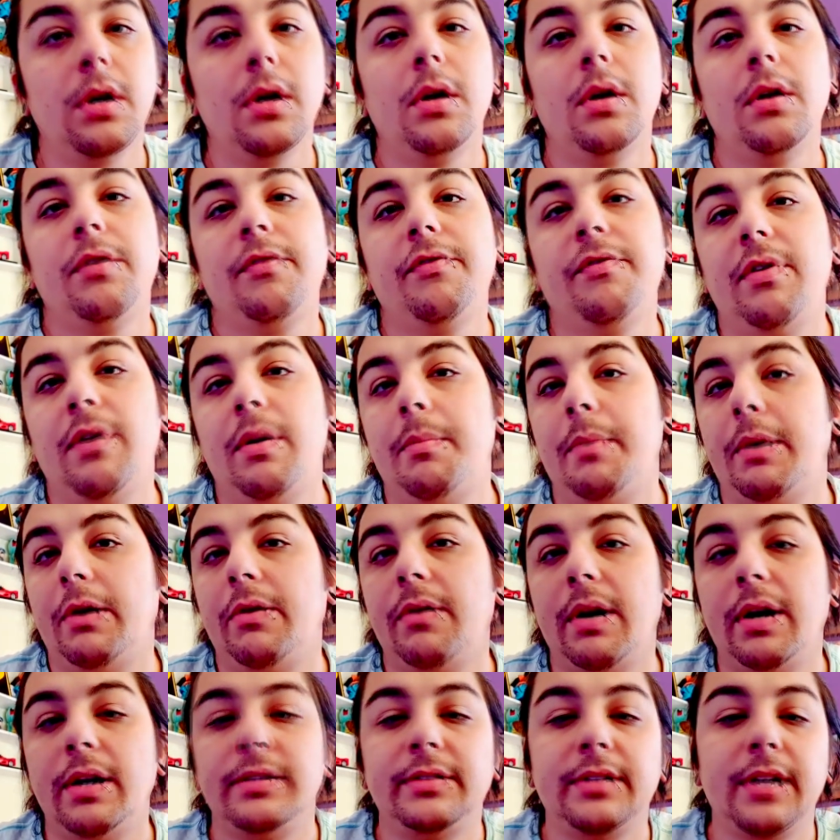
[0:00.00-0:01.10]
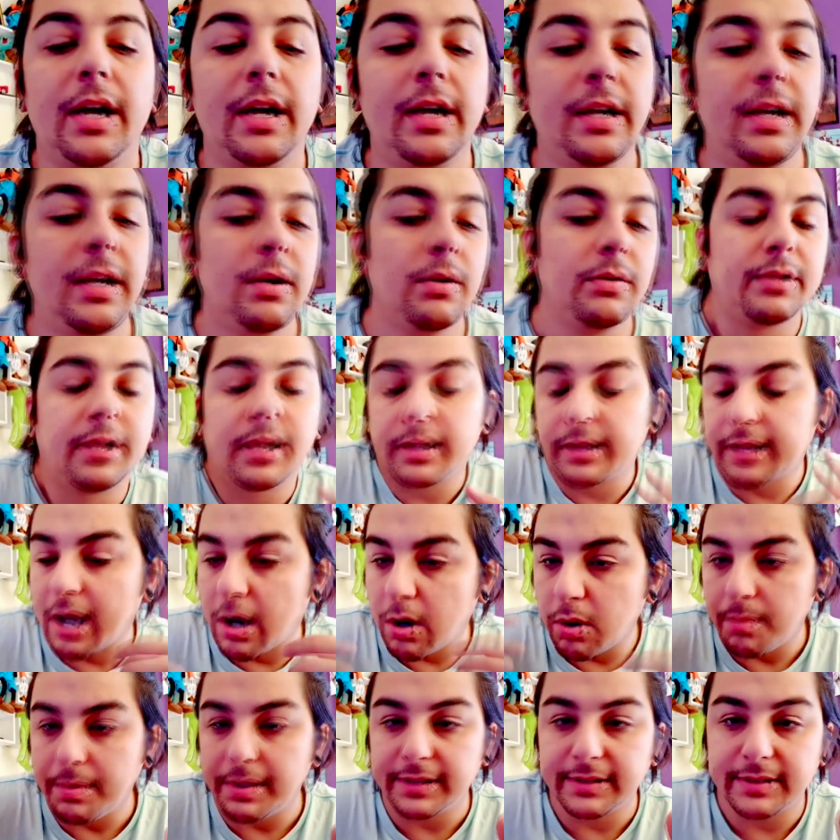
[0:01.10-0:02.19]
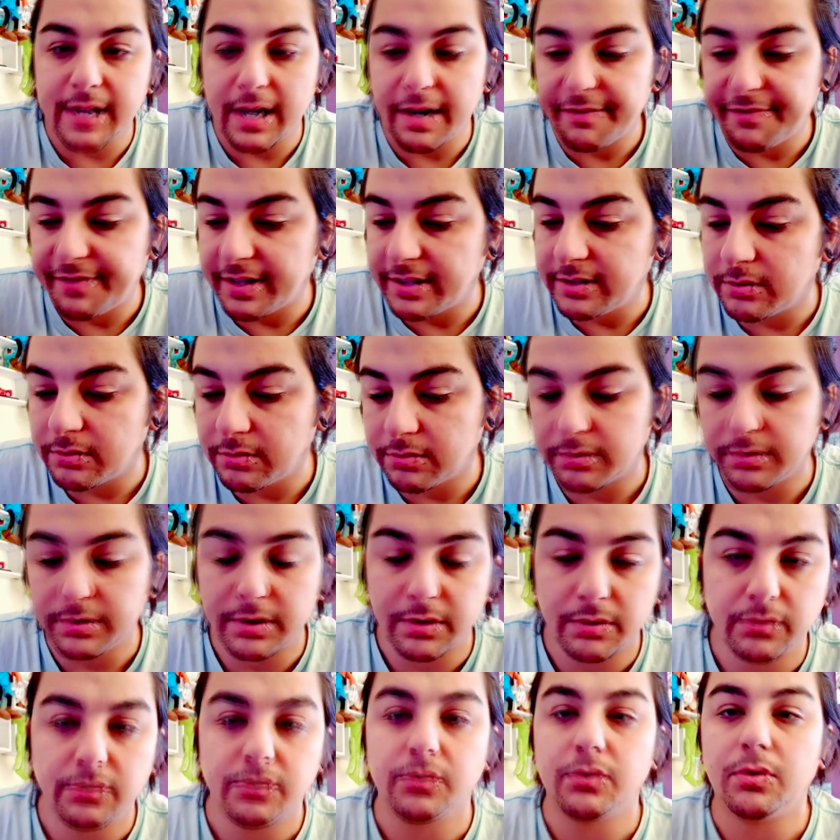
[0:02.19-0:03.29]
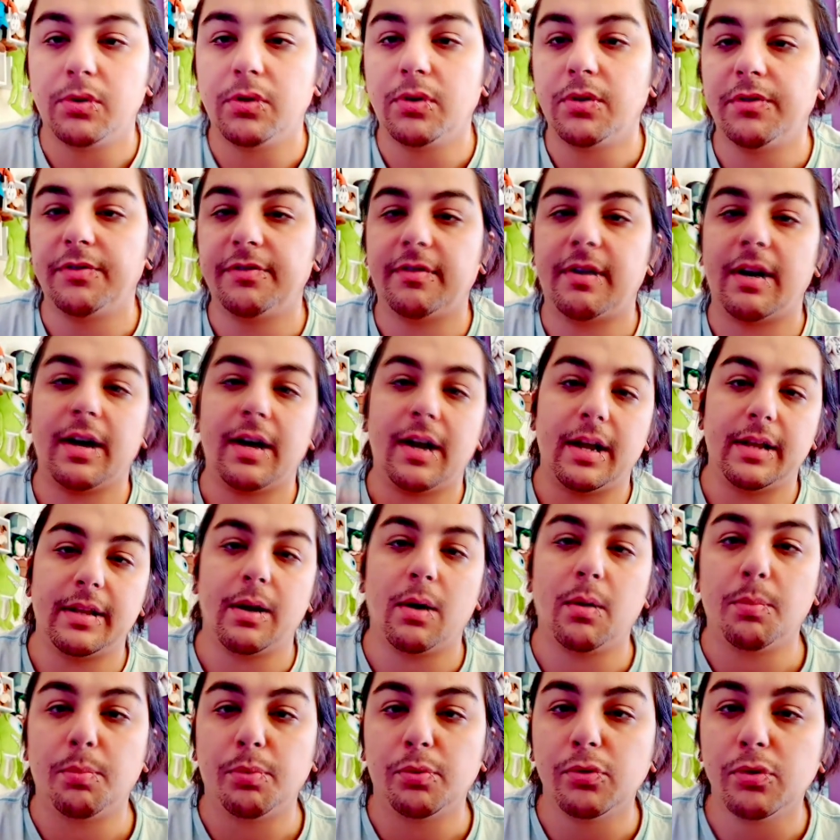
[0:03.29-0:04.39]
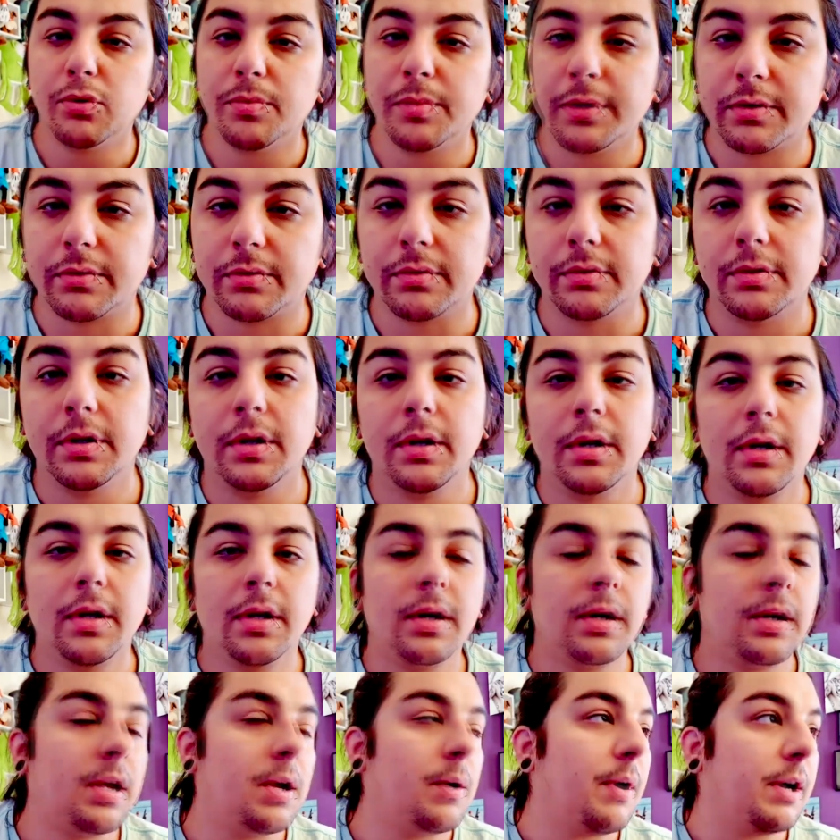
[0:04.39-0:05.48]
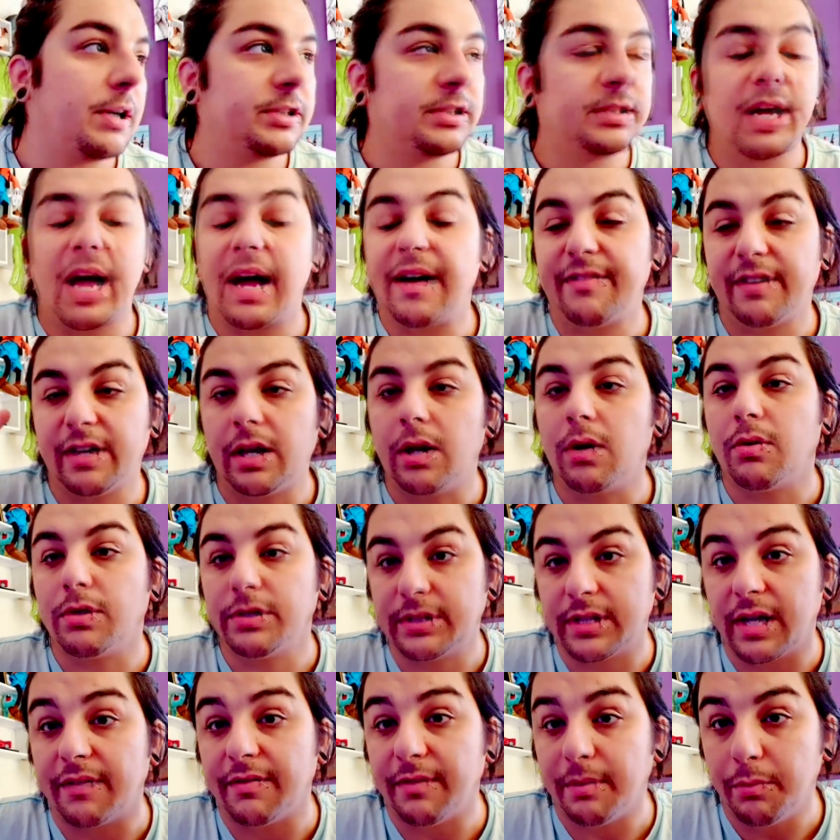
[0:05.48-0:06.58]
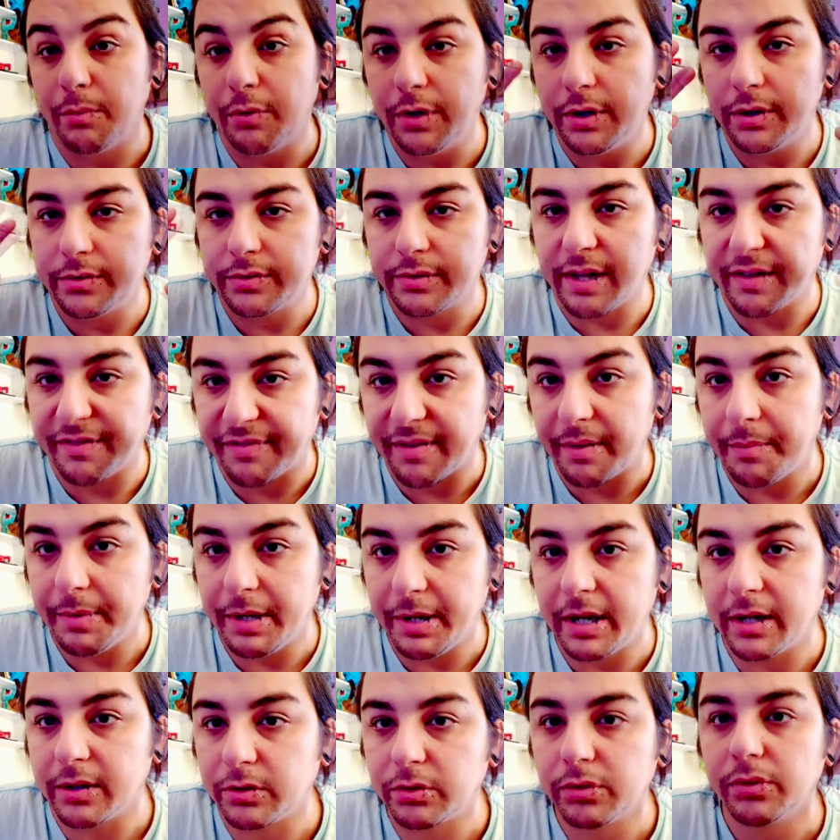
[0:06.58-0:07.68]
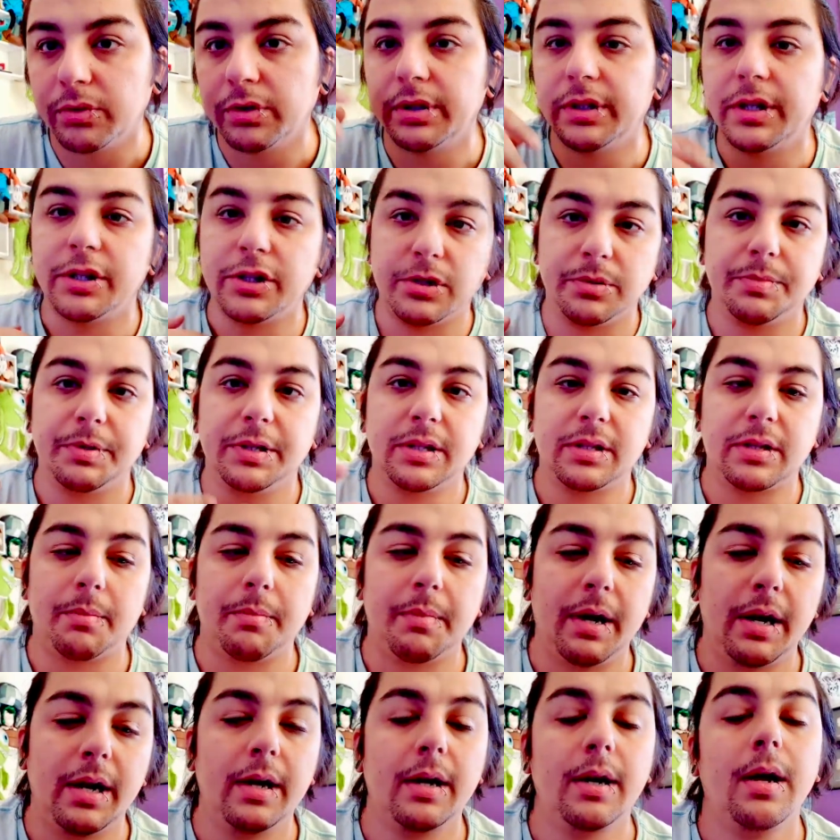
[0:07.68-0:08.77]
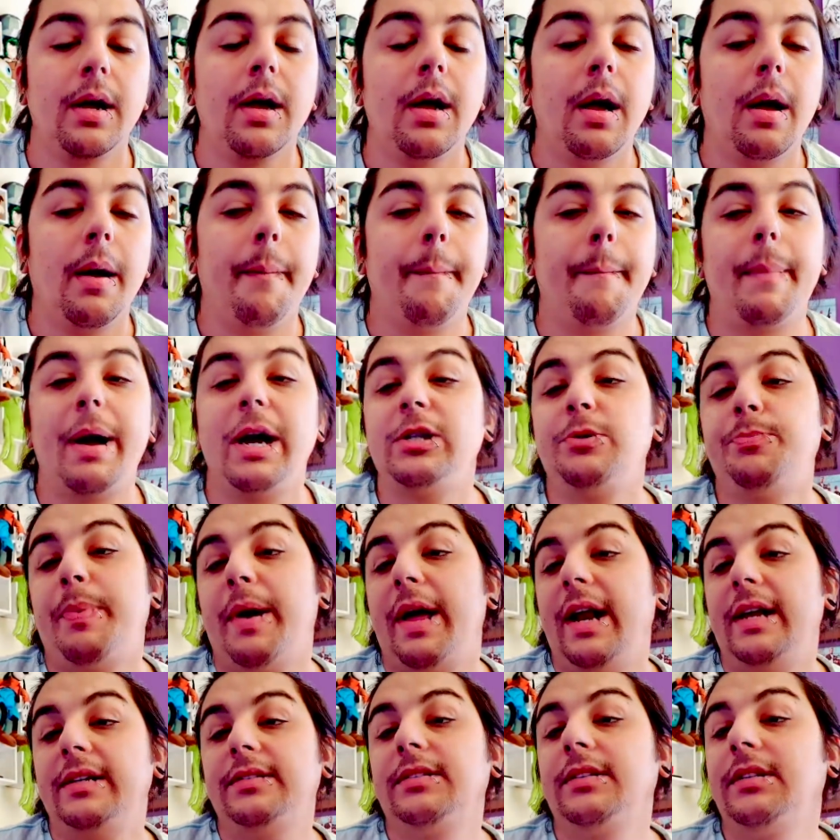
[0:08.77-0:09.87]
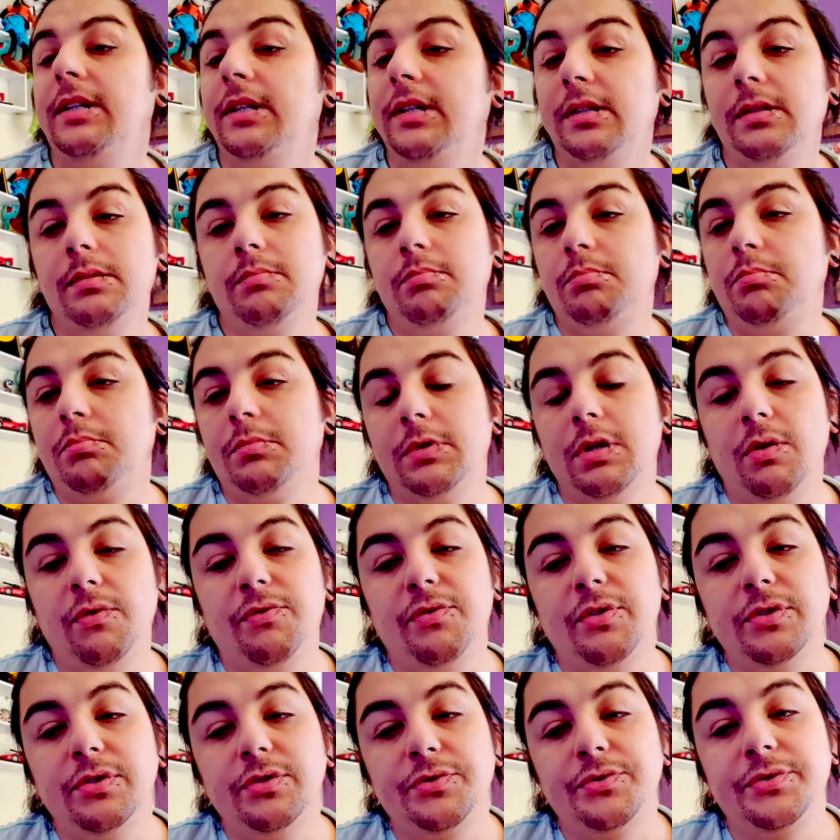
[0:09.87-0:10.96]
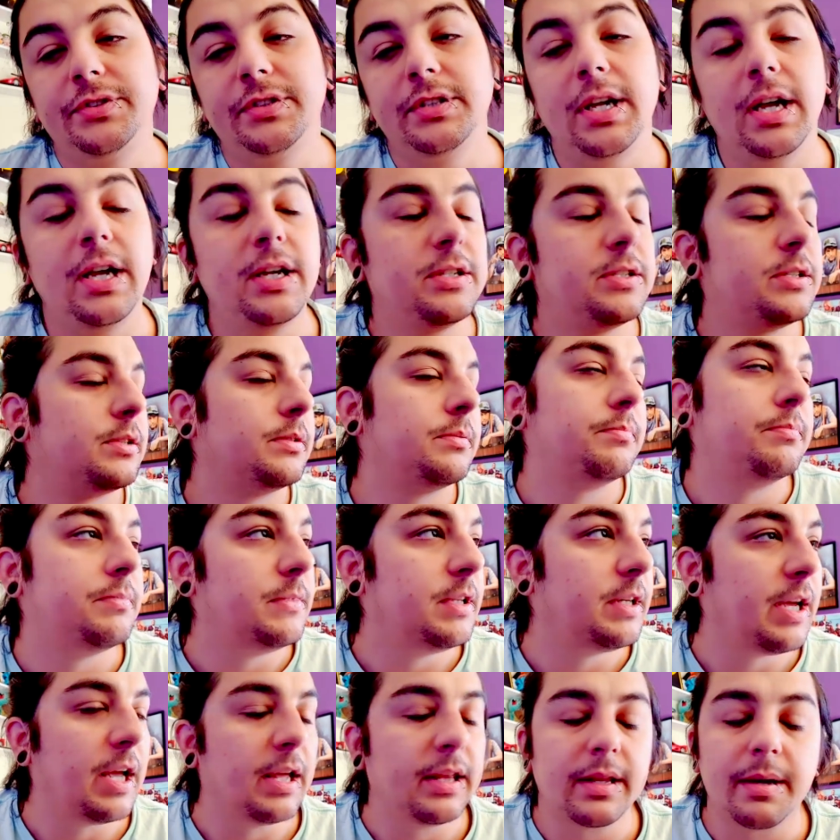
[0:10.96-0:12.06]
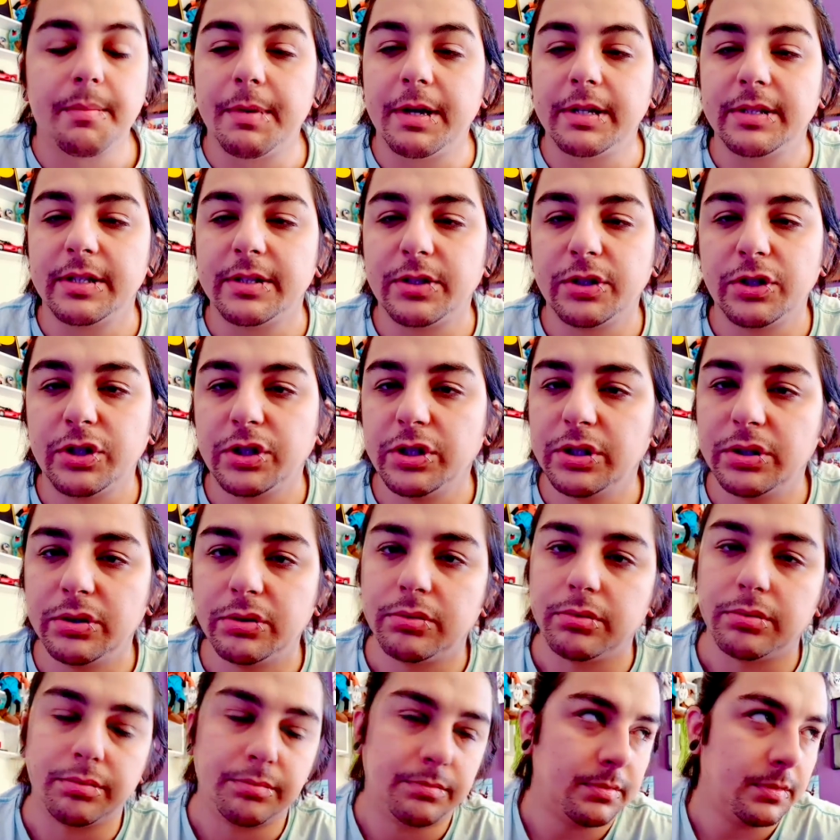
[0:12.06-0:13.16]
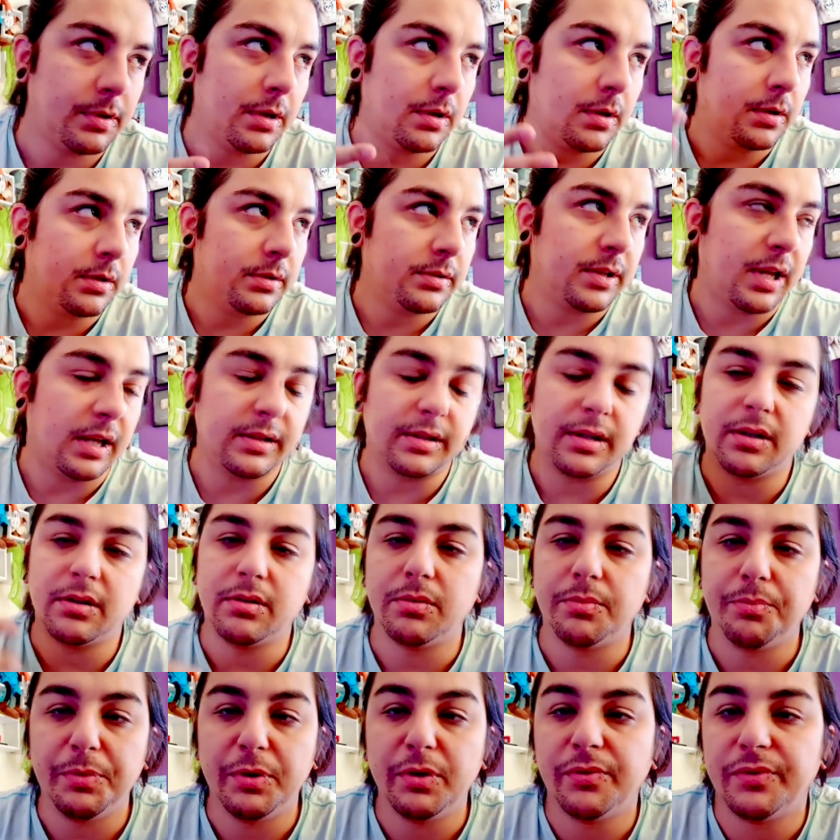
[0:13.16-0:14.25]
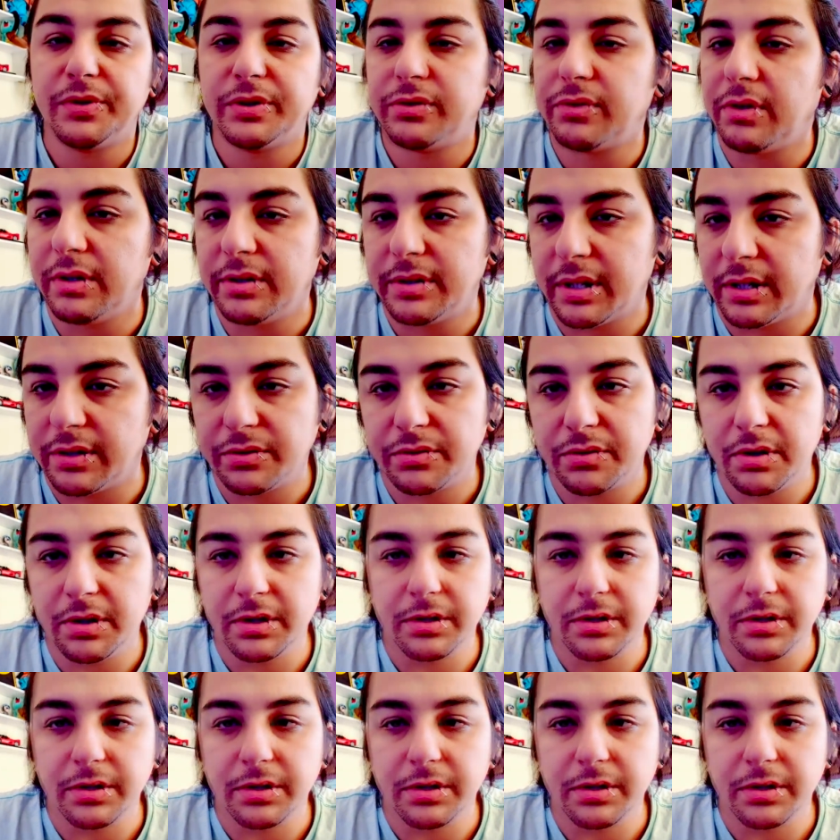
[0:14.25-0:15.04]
Foi a Manuela sair, eu tentar começar a fazer um conteúdo novo, agradar o público, que eu achava que gostava muito, da família toda, de mim também. Mas parece que não foi o suficiente. Ninguém está mais assistindo, tá dando mil visualizações.